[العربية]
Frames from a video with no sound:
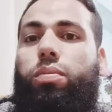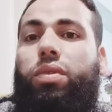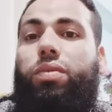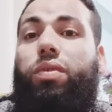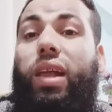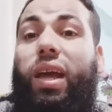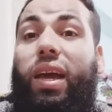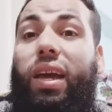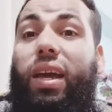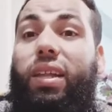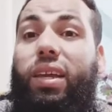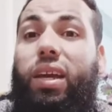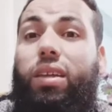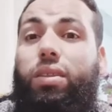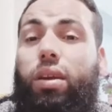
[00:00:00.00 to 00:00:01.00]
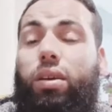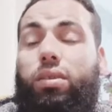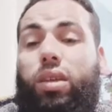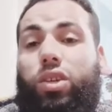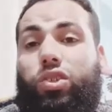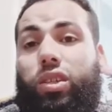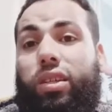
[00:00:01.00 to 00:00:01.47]
في الحقيقة أنا جاي
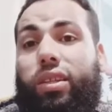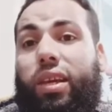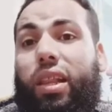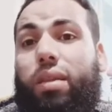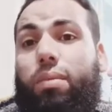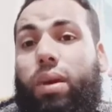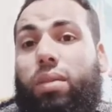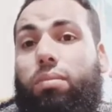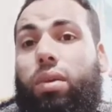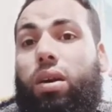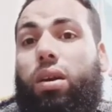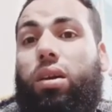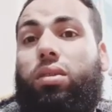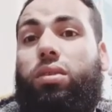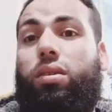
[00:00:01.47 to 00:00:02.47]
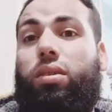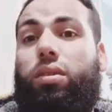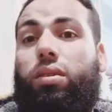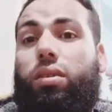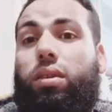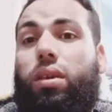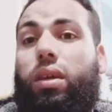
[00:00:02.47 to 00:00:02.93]
النهاردة عشان أتكلم عن
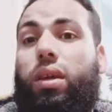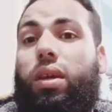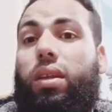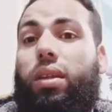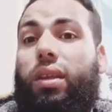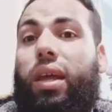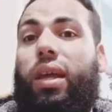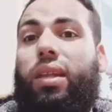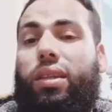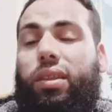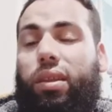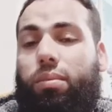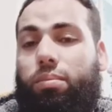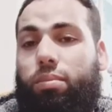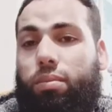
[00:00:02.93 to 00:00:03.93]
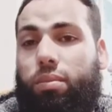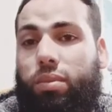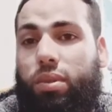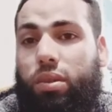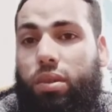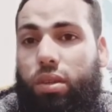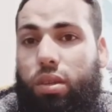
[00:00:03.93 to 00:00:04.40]
مخاطر نقل الدم
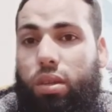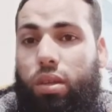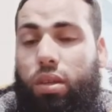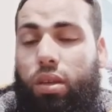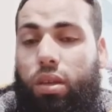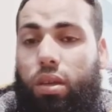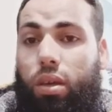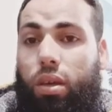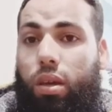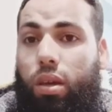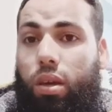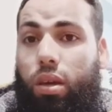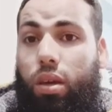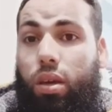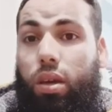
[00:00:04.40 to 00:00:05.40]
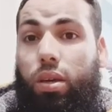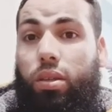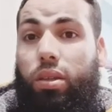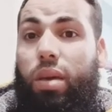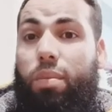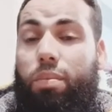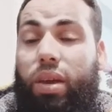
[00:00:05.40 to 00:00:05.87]
آه،
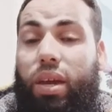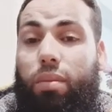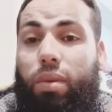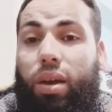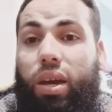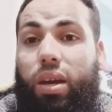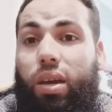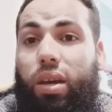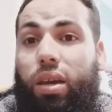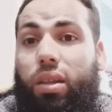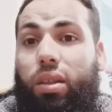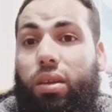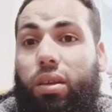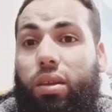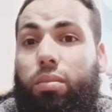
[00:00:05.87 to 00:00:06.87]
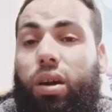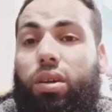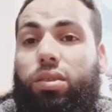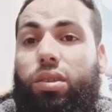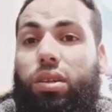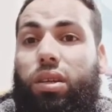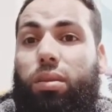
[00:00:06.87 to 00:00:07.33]
الدم يا جماعة ليه
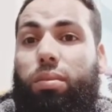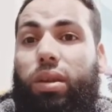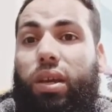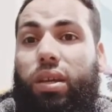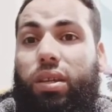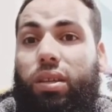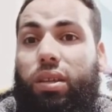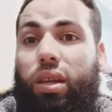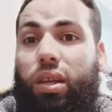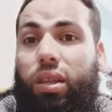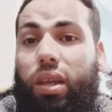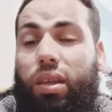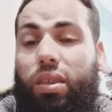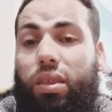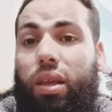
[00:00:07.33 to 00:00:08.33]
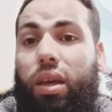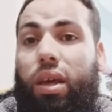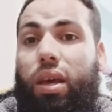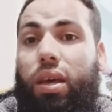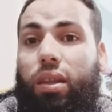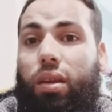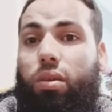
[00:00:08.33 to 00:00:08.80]
مخاطر كبيرة جدا
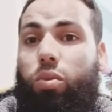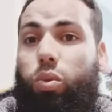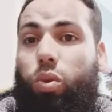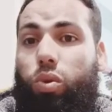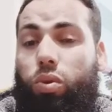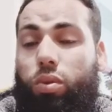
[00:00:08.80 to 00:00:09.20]
أثناء نقله